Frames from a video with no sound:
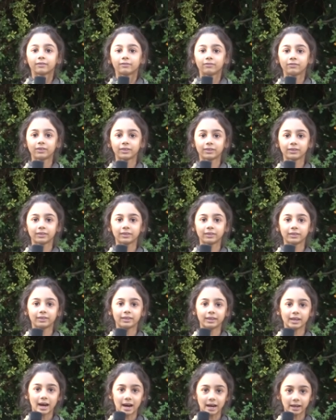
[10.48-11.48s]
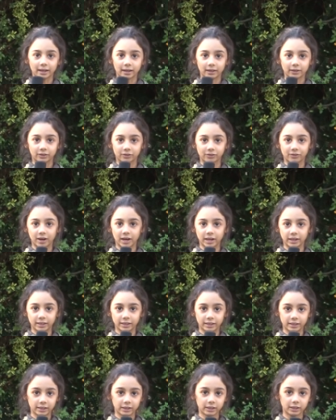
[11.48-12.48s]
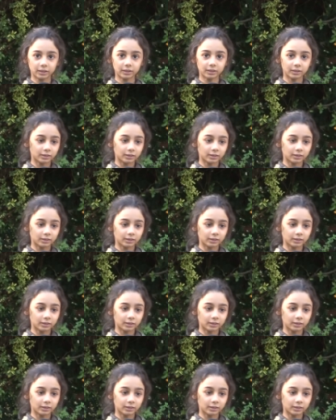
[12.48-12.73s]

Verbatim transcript: Wir sind die 2i.